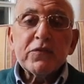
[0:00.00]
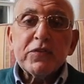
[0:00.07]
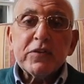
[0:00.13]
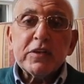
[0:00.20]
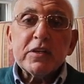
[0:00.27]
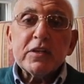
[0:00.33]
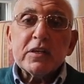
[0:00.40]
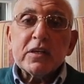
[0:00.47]

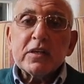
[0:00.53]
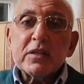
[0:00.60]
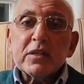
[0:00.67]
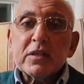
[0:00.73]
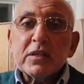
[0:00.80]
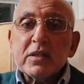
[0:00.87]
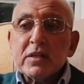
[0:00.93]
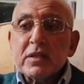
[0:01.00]
في
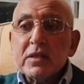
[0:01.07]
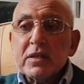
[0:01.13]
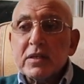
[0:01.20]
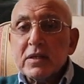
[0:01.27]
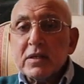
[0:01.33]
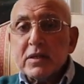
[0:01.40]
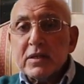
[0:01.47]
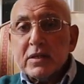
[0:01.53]

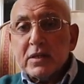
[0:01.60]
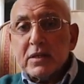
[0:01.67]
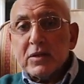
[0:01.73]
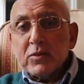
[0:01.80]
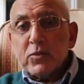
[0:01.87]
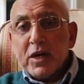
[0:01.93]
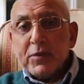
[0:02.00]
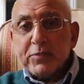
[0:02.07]

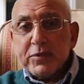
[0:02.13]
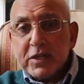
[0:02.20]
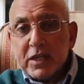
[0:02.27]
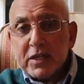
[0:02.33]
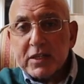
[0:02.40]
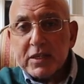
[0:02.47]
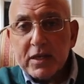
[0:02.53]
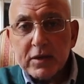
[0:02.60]
الواحد واحد
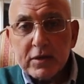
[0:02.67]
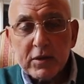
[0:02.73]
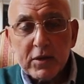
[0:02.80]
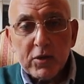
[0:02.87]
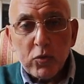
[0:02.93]
بيجي كده